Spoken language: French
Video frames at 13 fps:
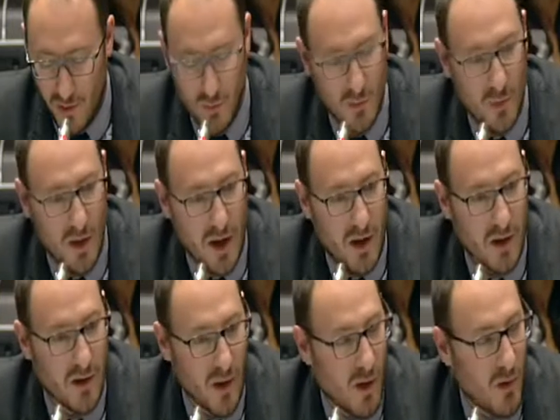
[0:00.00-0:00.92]
de
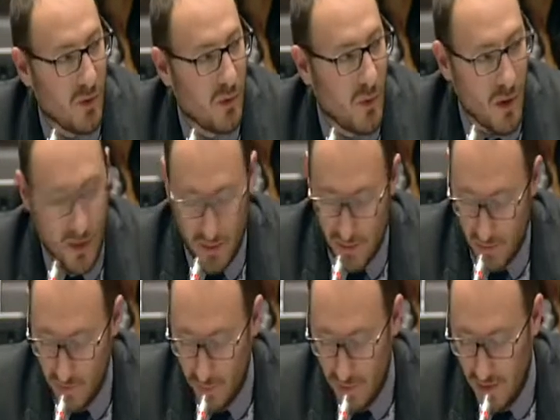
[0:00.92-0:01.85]
dollars en dehors
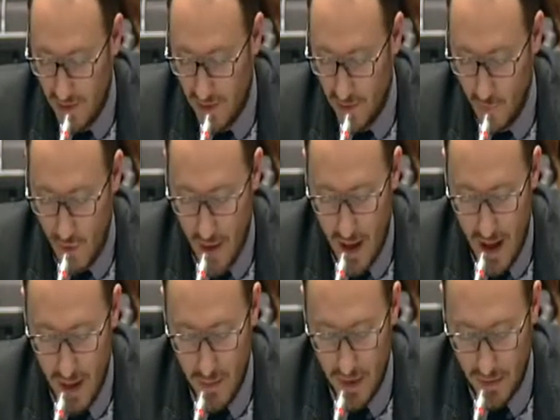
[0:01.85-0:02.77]
du territoire
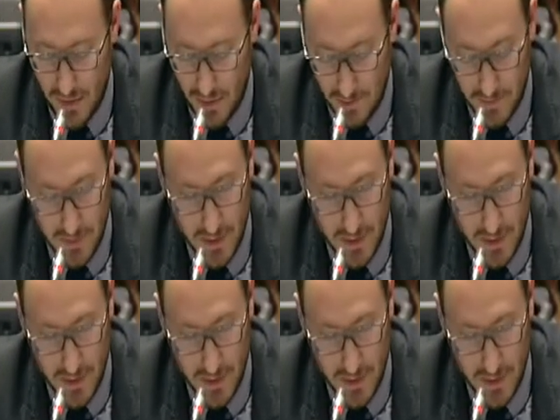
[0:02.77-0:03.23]
américain.